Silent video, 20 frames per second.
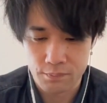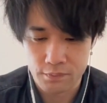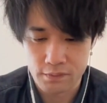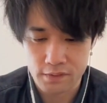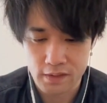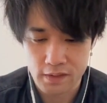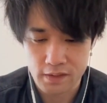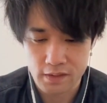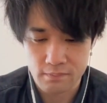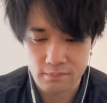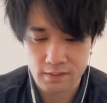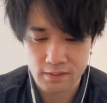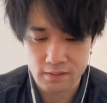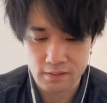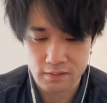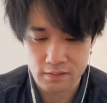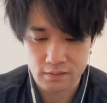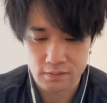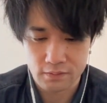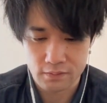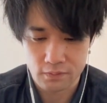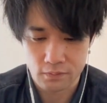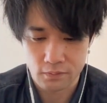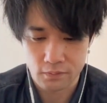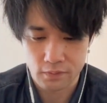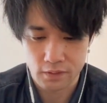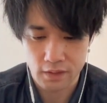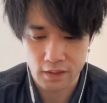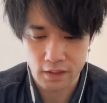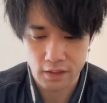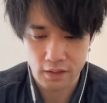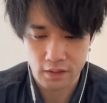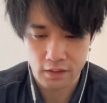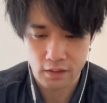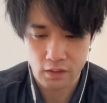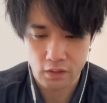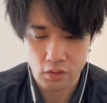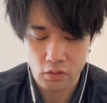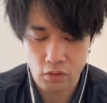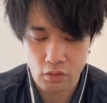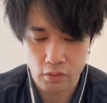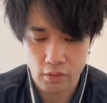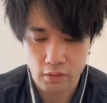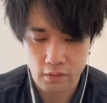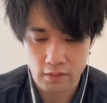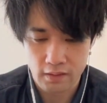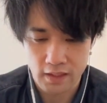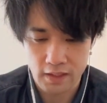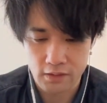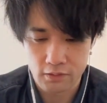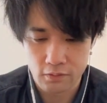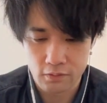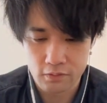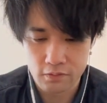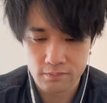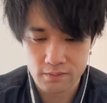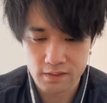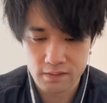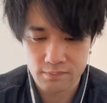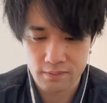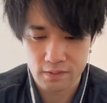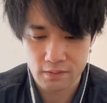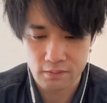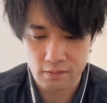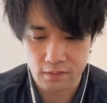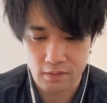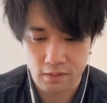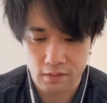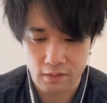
されてますよね。あ、毒目覚めあるんか。